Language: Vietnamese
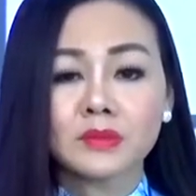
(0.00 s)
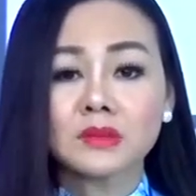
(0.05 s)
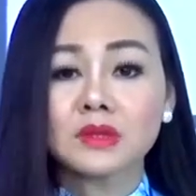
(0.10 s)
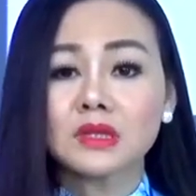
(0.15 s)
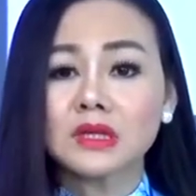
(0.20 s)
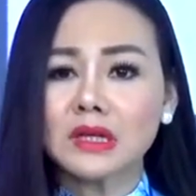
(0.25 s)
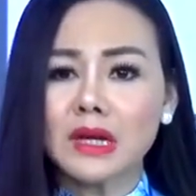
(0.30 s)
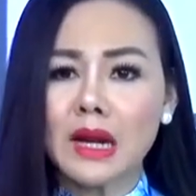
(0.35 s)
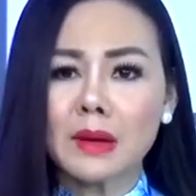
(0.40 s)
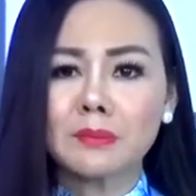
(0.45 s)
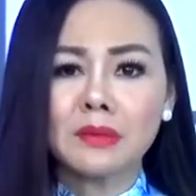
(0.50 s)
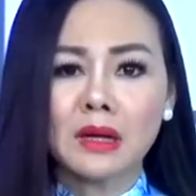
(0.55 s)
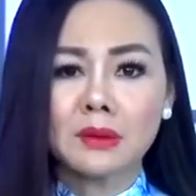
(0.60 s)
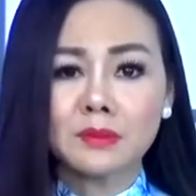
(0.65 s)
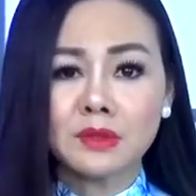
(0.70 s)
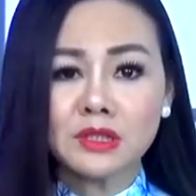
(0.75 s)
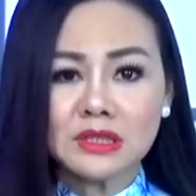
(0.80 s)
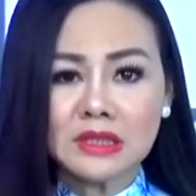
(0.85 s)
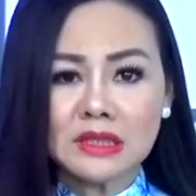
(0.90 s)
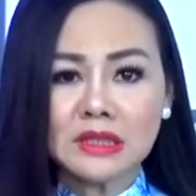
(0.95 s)
Từ năm
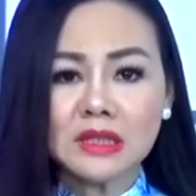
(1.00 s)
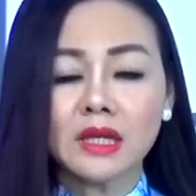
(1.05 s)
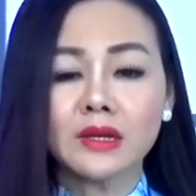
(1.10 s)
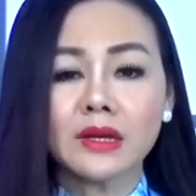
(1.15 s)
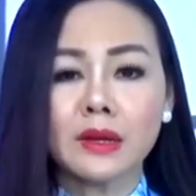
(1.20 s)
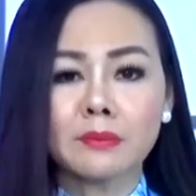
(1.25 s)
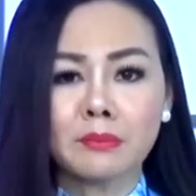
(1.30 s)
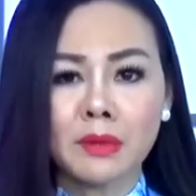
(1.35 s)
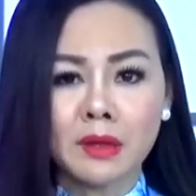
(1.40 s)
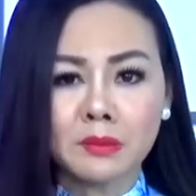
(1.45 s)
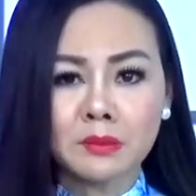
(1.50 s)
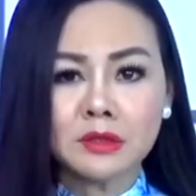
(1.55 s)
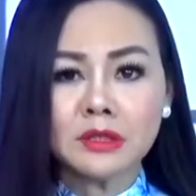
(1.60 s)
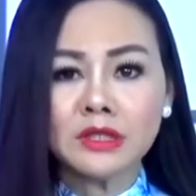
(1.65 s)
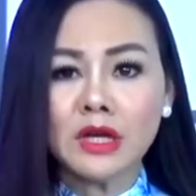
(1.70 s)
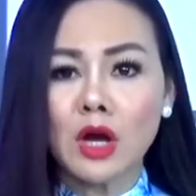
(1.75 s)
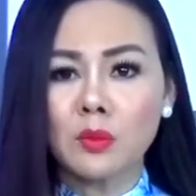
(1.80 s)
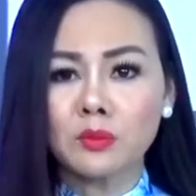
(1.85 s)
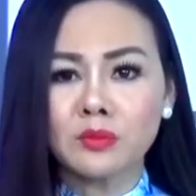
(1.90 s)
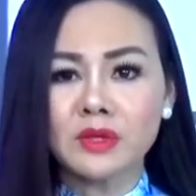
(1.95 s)
59 đến năm 70,
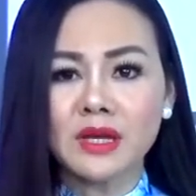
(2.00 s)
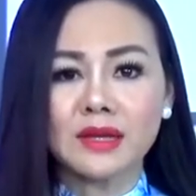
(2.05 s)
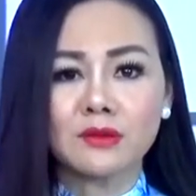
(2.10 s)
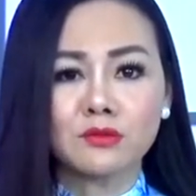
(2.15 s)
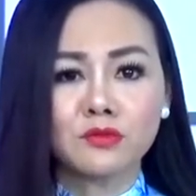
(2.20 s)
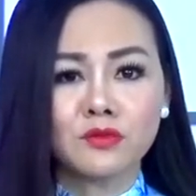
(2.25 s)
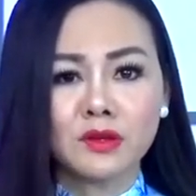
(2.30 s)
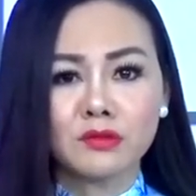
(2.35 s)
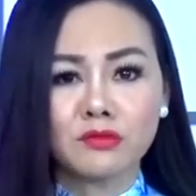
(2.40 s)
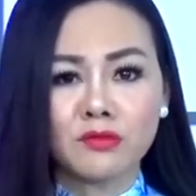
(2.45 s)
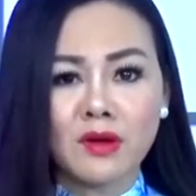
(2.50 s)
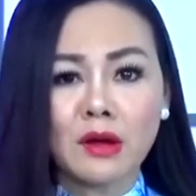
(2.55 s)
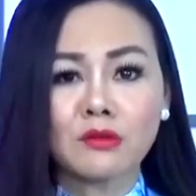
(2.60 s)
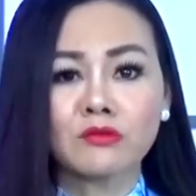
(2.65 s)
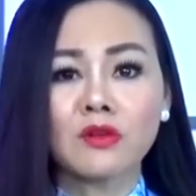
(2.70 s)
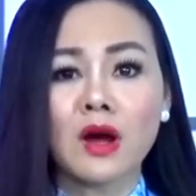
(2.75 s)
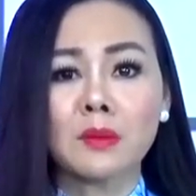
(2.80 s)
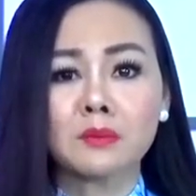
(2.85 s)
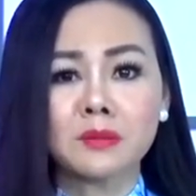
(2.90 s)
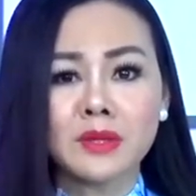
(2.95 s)
ông dạy Việt văn
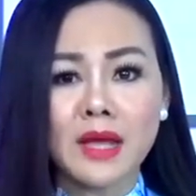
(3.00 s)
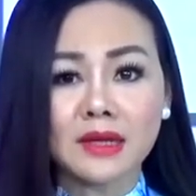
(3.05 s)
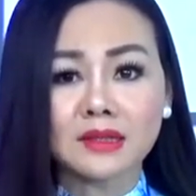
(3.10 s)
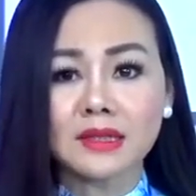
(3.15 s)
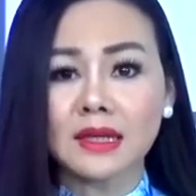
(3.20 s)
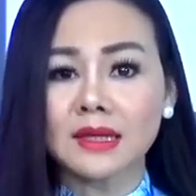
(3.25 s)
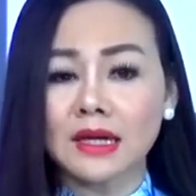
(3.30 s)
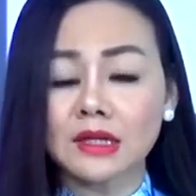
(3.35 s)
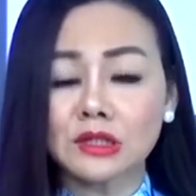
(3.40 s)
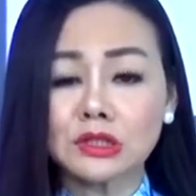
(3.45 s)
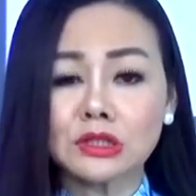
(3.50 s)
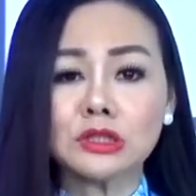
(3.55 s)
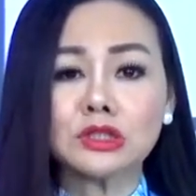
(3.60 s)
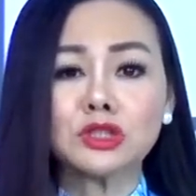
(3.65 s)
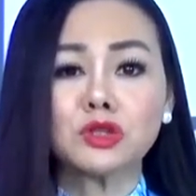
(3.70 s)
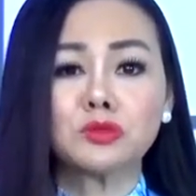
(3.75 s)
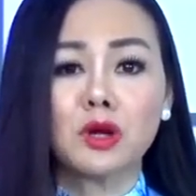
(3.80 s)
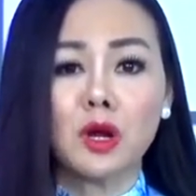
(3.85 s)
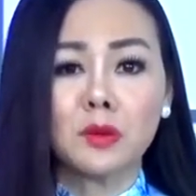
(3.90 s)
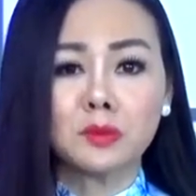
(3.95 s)
và âm nhạc tại các trường
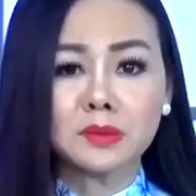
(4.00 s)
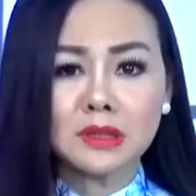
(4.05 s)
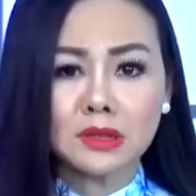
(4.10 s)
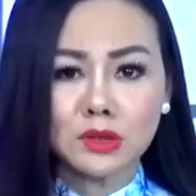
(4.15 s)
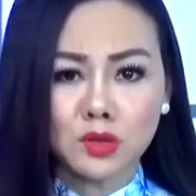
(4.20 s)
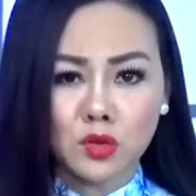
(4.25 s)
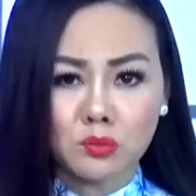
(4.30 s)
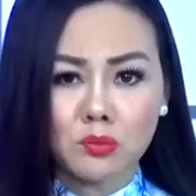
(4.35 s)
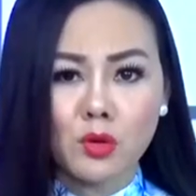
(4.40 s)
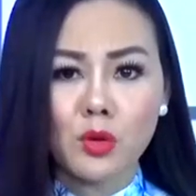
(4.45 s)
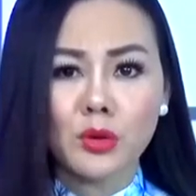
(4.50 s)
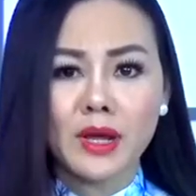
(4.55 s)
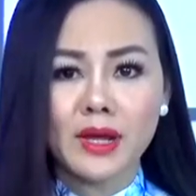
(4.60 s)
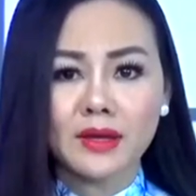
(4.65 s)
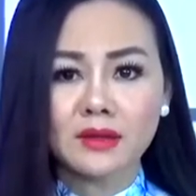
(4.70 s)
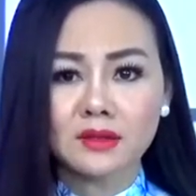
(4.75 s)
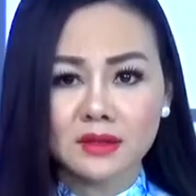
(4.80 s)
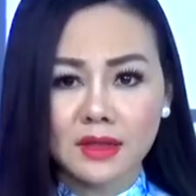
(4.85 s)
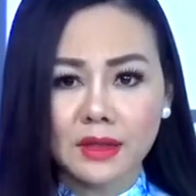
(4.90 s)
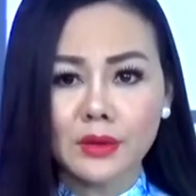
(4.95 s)
trung học tư thục Bồ Đề,
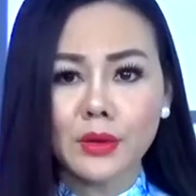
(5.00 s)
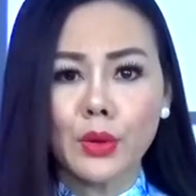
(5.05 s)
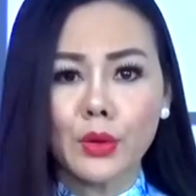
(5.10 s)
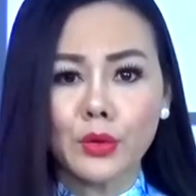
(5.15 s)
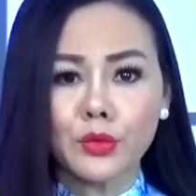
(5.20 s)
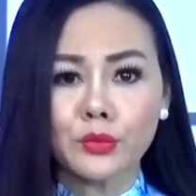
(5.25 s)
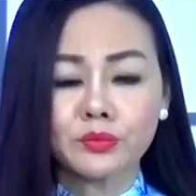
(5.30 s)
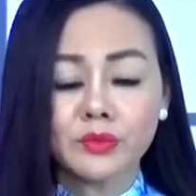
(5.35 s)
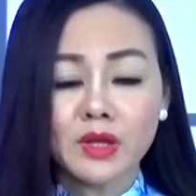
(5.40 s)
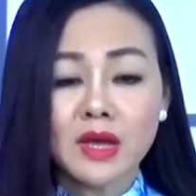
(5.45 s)
Tây Hồ,